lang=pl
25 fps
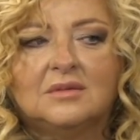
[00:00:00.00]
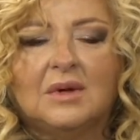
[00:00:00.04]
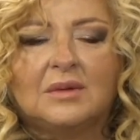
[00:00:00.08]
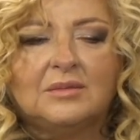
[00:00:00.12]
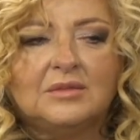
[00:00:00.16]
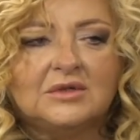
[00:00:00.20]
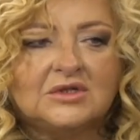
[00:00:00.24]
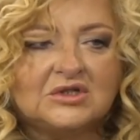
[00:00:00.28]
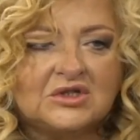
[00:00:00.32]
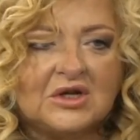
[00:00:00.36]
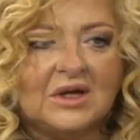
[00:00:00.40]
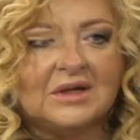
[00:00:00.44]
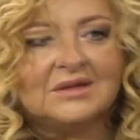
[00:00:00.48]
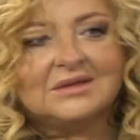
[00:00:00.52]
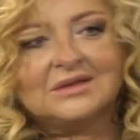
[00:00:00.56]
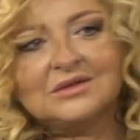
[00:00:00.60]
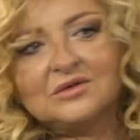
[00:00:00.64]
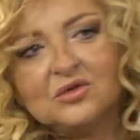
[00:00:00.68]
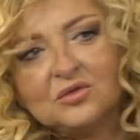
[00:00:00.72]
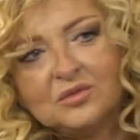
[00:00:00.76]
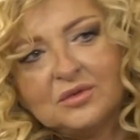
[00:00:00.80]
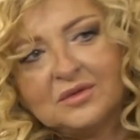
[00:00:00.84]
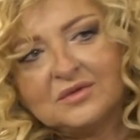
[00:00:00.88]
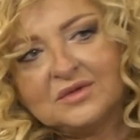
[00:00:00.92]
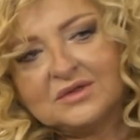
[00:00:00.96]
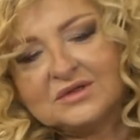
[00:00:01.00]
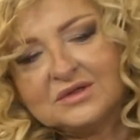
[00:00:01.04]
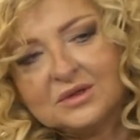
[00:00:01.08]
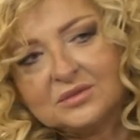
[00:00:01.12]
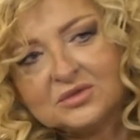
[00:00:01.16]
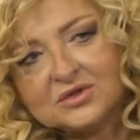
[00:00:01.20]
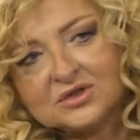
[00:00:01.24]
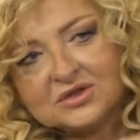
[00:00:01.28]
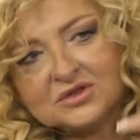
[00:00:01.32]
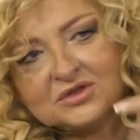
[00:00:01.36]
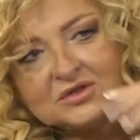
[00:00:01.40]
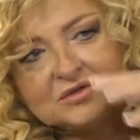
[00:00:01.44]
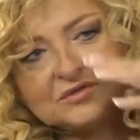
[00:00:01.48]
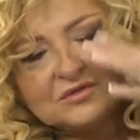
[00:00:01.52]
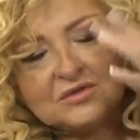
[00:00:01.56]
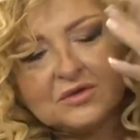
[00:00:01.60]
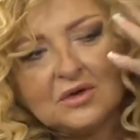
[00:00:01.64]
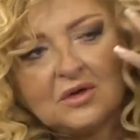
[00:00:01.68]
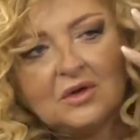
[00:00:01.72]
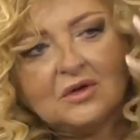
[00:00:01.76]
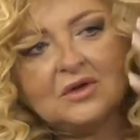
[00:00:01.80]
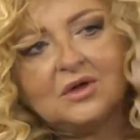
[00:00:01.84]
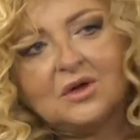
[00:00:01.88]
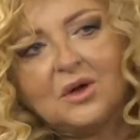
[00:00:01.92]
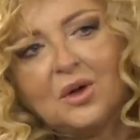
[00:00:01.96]
e, mamy szansę rozmawiać
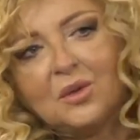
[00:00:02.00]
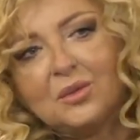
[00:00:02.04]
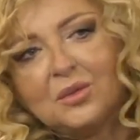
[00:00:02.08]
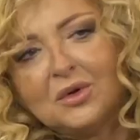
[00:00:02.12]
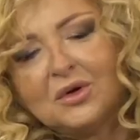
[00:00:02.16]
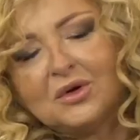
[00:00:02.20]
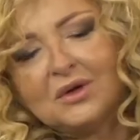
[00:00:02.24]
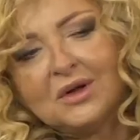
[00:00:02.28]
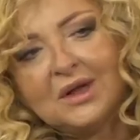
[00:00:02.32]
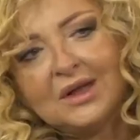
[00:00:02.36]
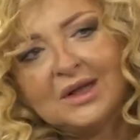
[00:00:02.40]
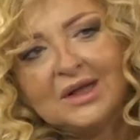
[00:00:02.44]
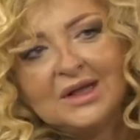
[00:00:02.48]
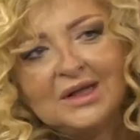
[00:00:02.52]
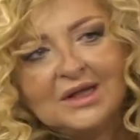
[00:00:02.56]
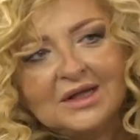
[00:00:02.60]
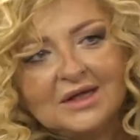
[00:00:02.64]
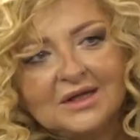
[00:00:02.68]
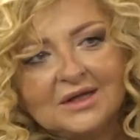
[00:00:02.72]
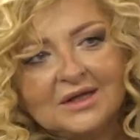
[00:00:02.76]
naprzeciwko i obok.